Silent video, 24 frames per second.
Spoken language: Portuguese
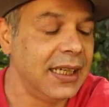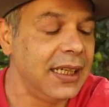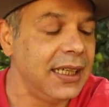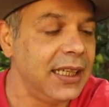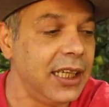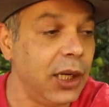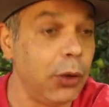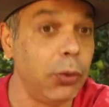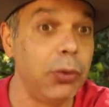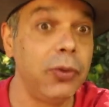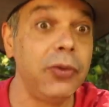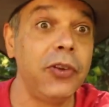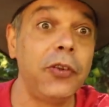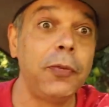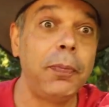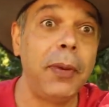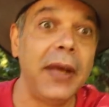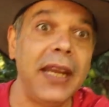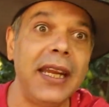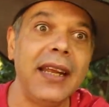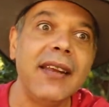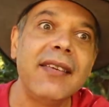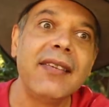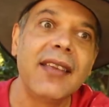E eu
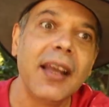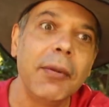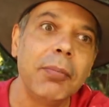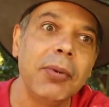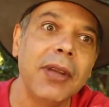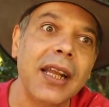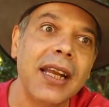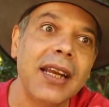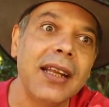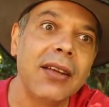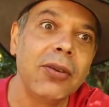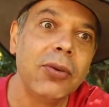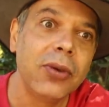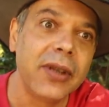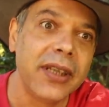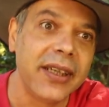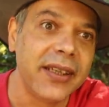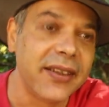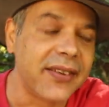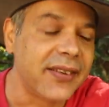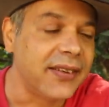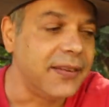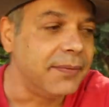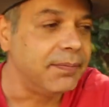esperei esse tempo da
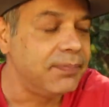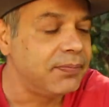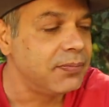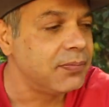natureza.